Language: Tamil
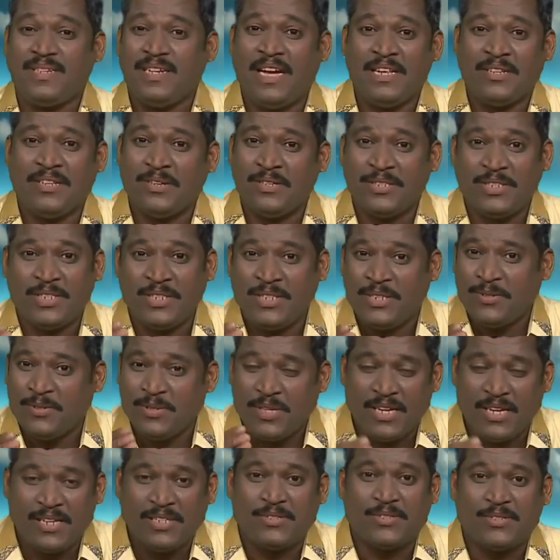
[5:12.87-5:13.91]
அதுக்கு ஒரு சின்ன
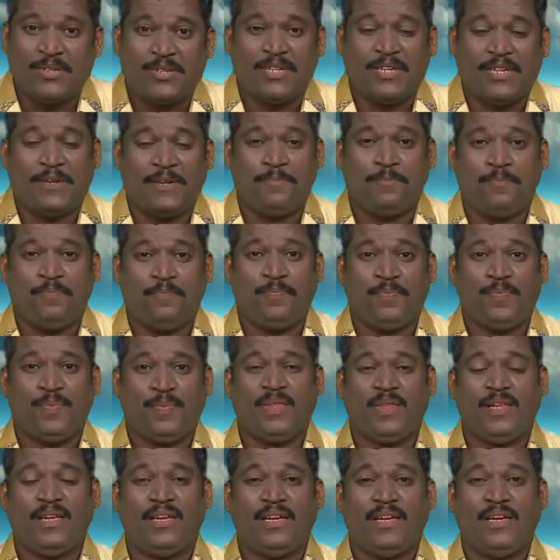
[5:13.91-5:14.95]
உதாரணம் சொல்கிறேன்
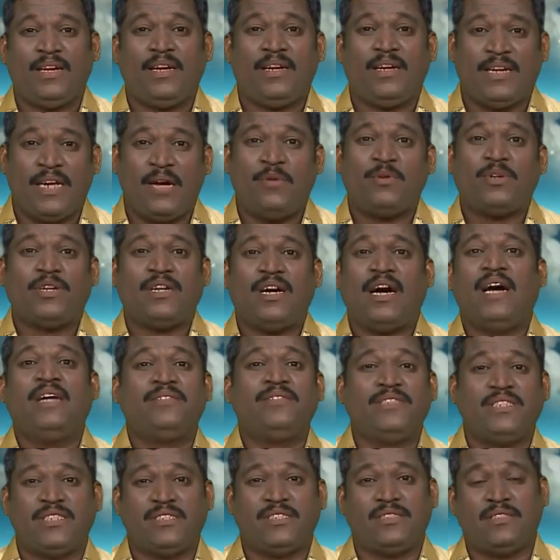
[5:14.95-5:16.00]
நான் ஒரு கார்
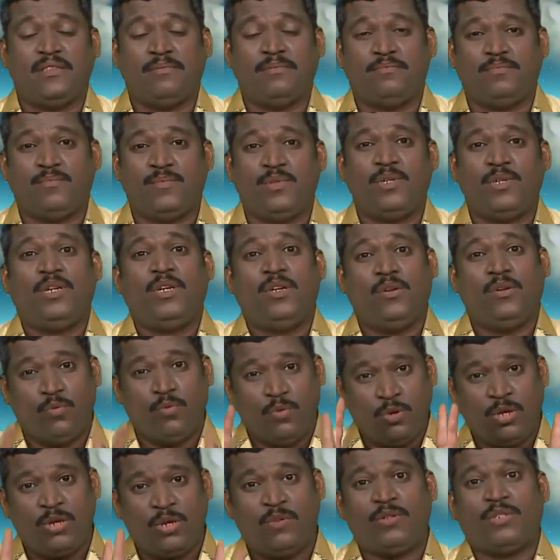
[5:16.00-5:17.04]
வச்சுருந்தேன்
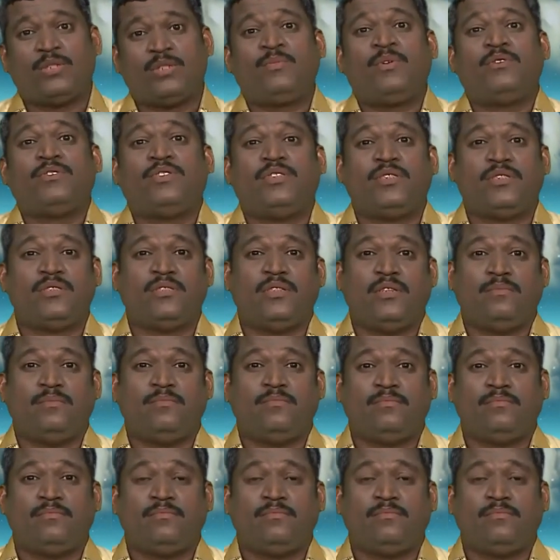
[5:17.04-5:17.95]
ஒன்றரை வருஷமாக வச்சுருந்தேன்